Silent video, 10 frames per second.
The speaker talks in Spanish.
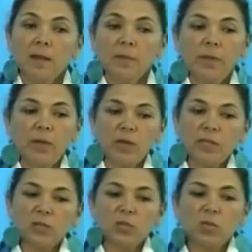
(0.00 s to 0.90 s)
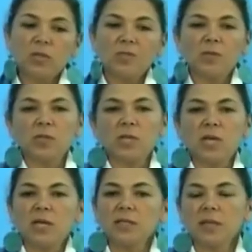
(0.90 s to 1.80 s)
pero en estos últimos
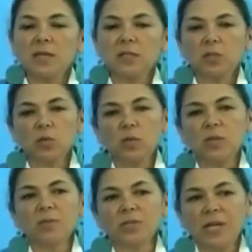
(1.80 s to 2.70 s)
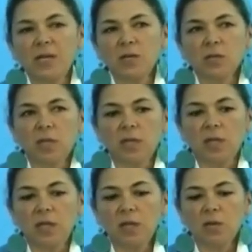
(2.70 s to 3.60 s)
días, en estos últimos años que he
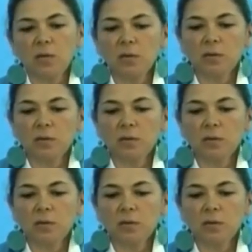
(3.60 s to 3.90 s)
tenido